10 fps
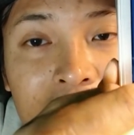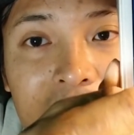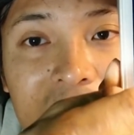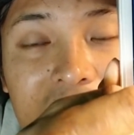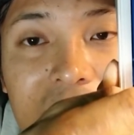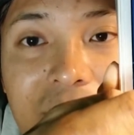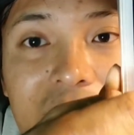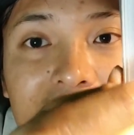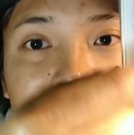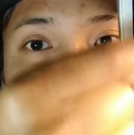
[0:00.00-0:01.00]
真ん中の
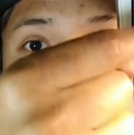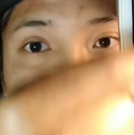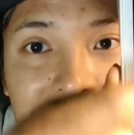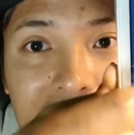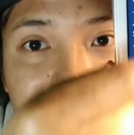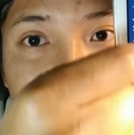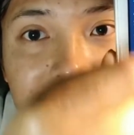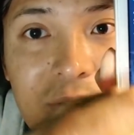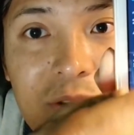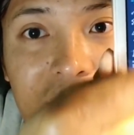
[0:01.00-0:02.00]
線割らないって逆三
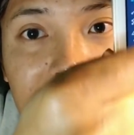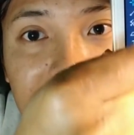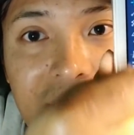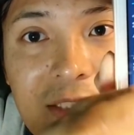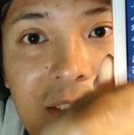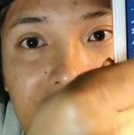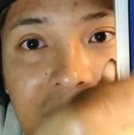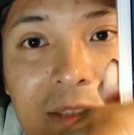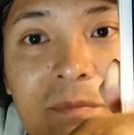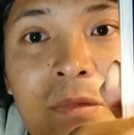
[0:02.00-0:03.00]
像の形なん
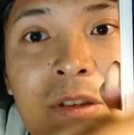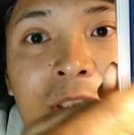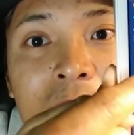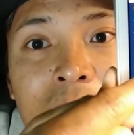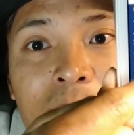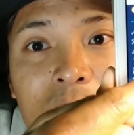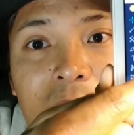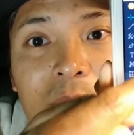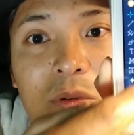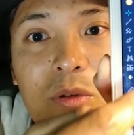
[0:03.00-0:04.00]
で、
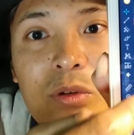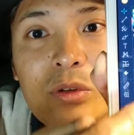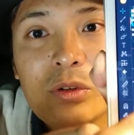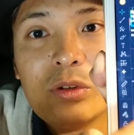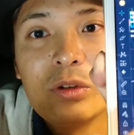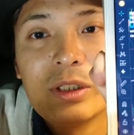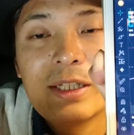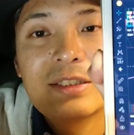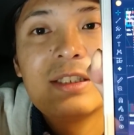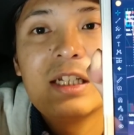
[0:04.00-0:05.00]
多分ここの
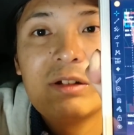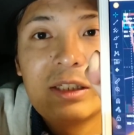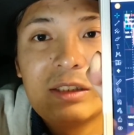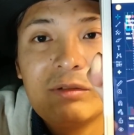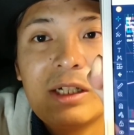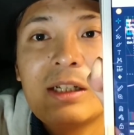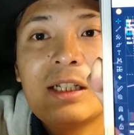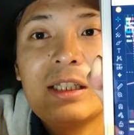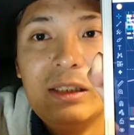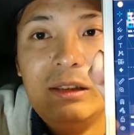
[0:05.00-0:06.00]
安値は、割ら
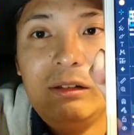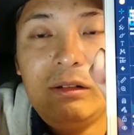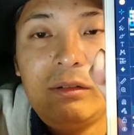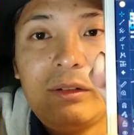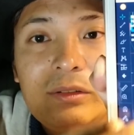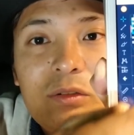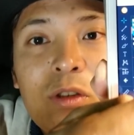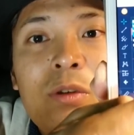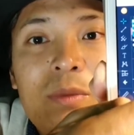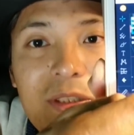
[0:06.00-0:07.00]
ない
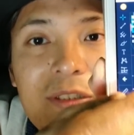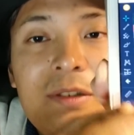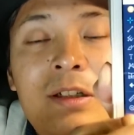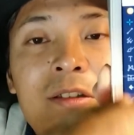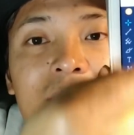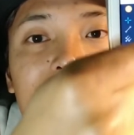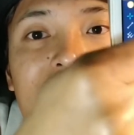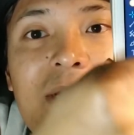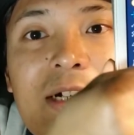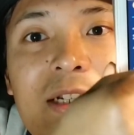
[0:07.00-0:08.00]
と思います。
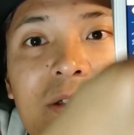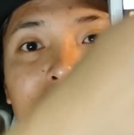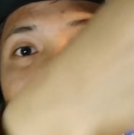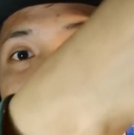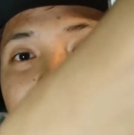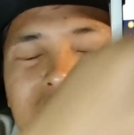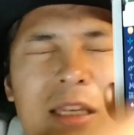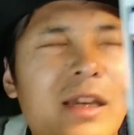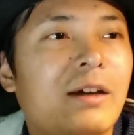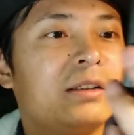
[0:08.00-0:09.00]
今からロングし
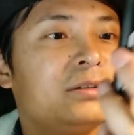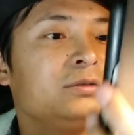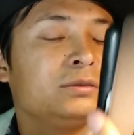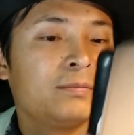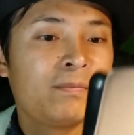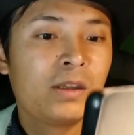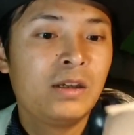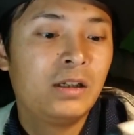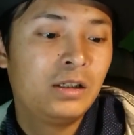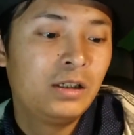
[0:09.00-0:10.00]
て、
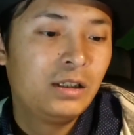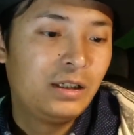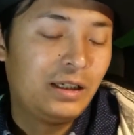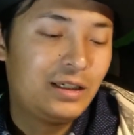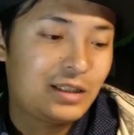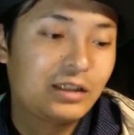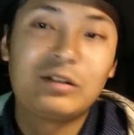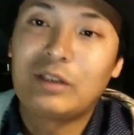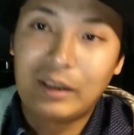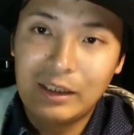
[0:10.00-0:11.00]
えー、さっき
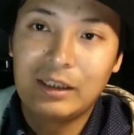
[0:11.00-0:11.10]
言ったね、